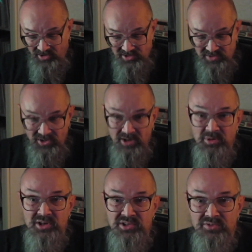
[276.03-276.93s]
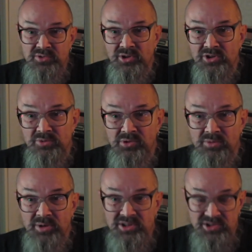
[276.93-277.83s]
своеобразие все, конечно, было
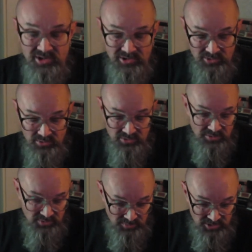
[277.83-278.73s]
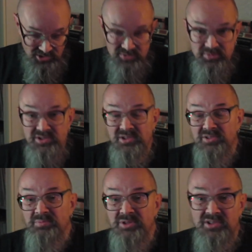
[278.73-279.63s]
потеряно. Но, тем не менее, Space,
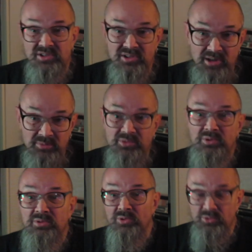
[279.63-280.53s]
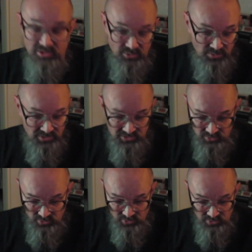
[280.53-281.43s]
Space and Time люди любят,
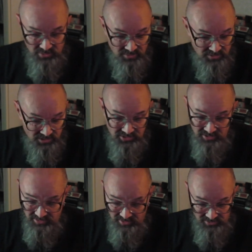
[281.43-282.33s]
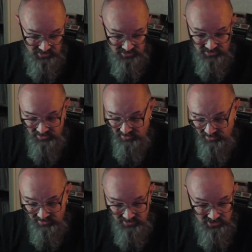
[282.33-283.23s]
слушают некоторые, и
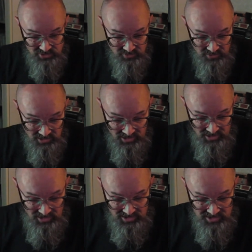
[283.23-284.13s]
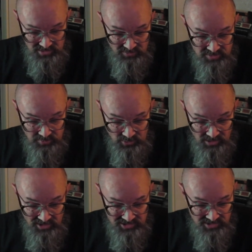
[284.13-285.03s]
ничего. Silver Spoon
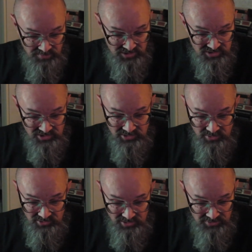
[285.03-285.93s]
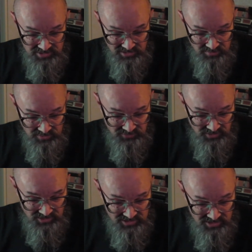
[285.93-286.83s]
Lady, песня, которая написана
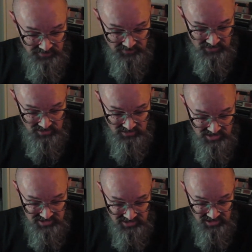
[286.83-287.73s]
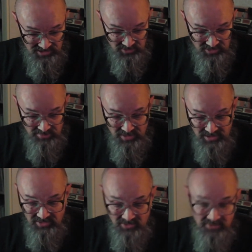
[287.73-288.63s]
бонфанти Last Night on the
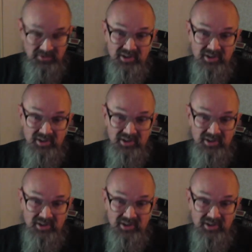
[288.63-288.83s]
Battle.